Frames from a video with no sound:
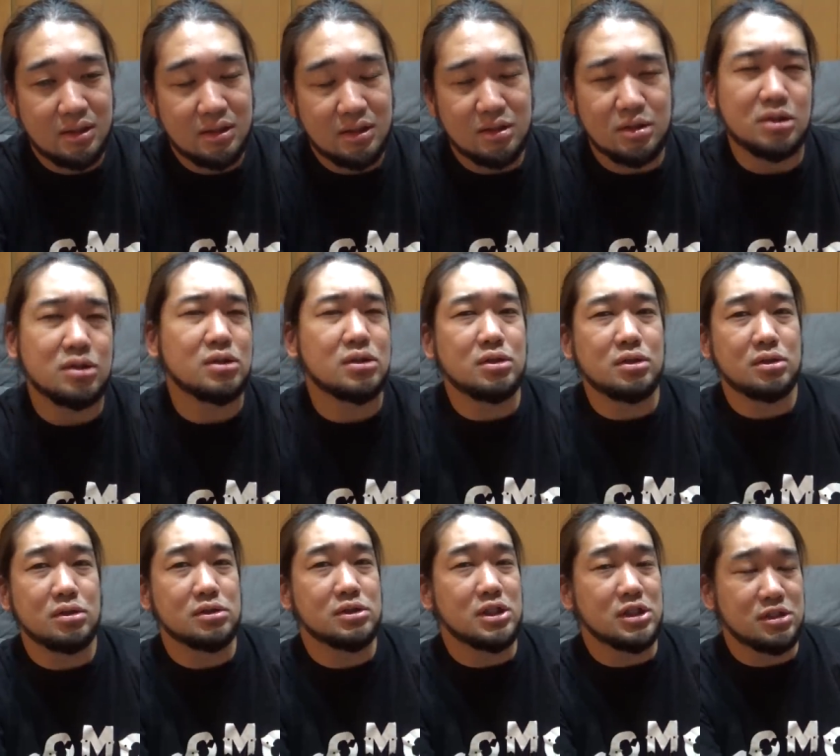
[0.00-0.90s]
で
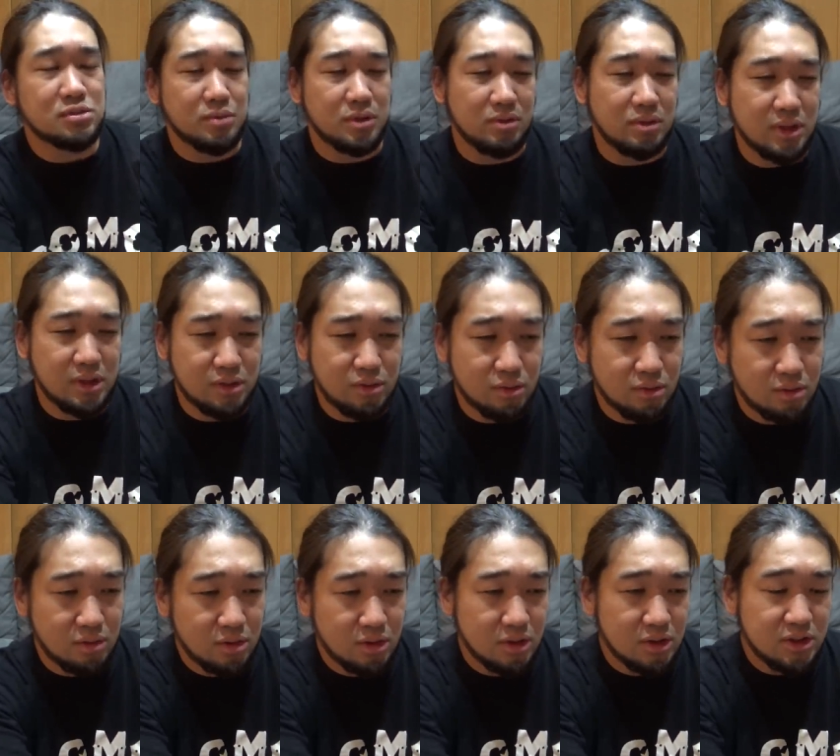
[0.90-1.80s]
ジャスミンはあ
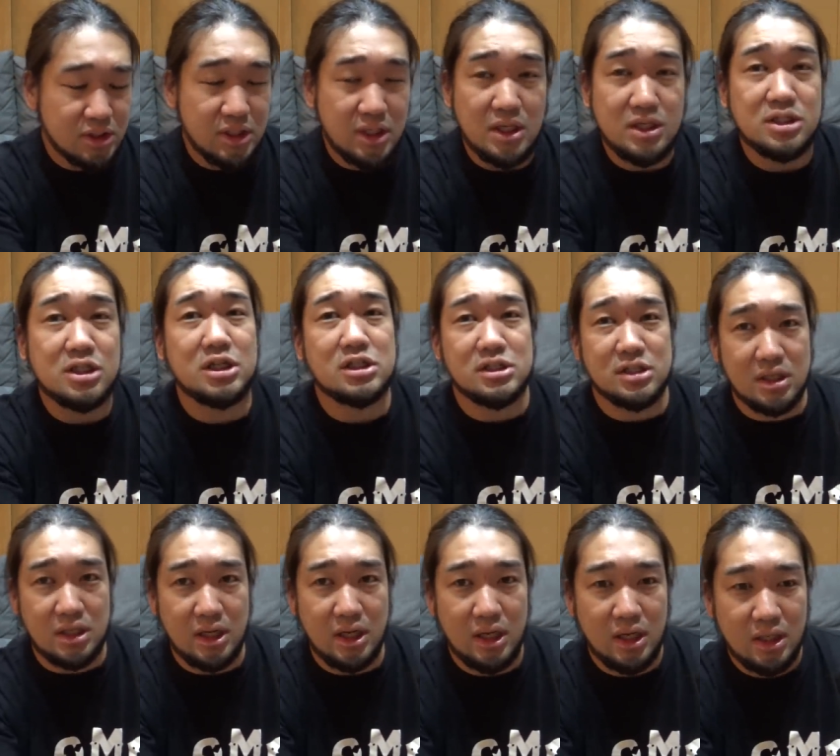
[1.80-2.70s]
の世間知らずだ
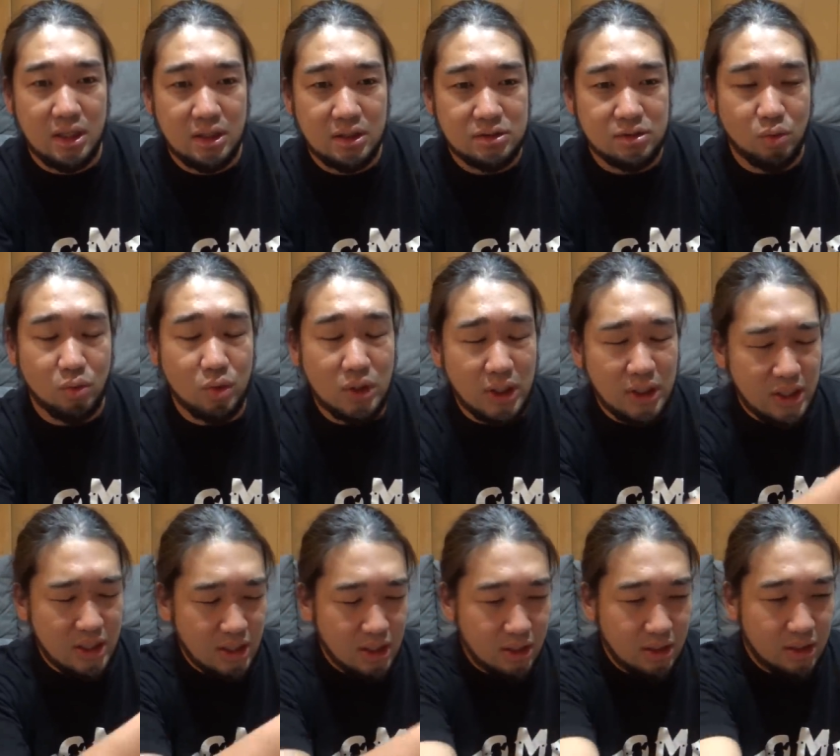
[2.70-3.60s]
からそうお
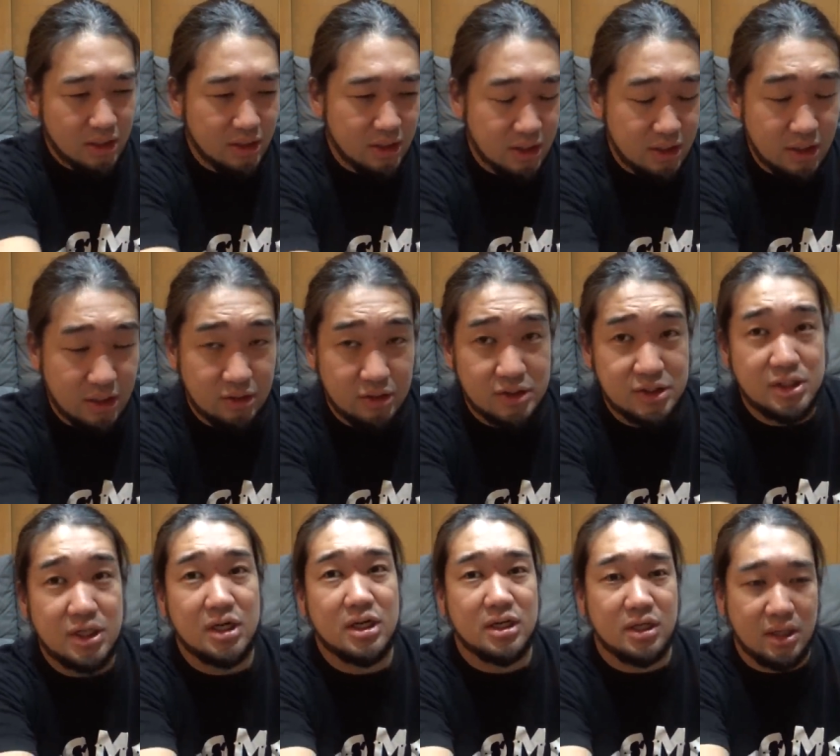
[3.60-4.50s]
金払わなきゃいけないとか
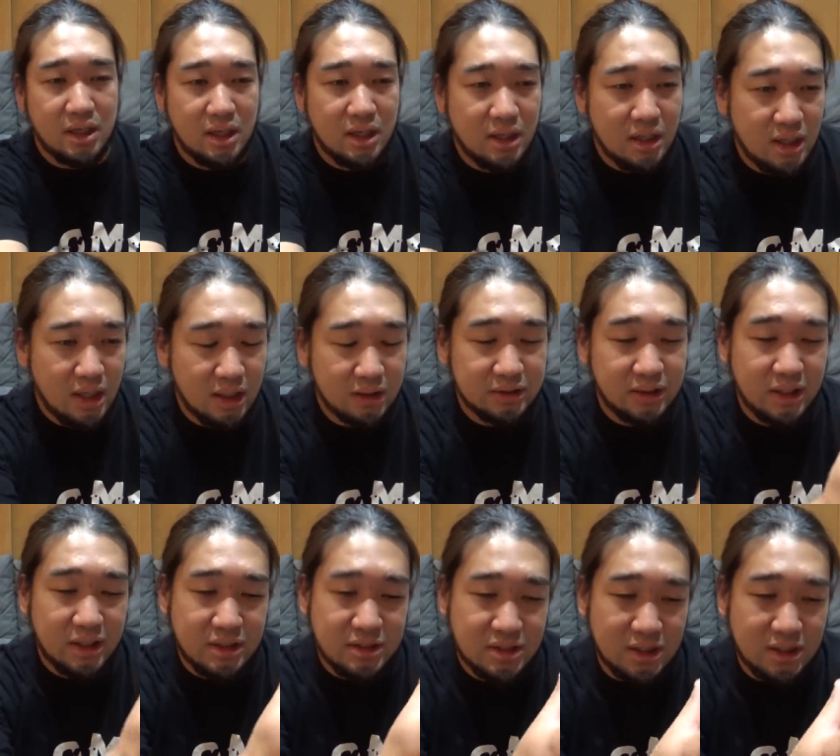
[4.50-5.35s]
知らないから与え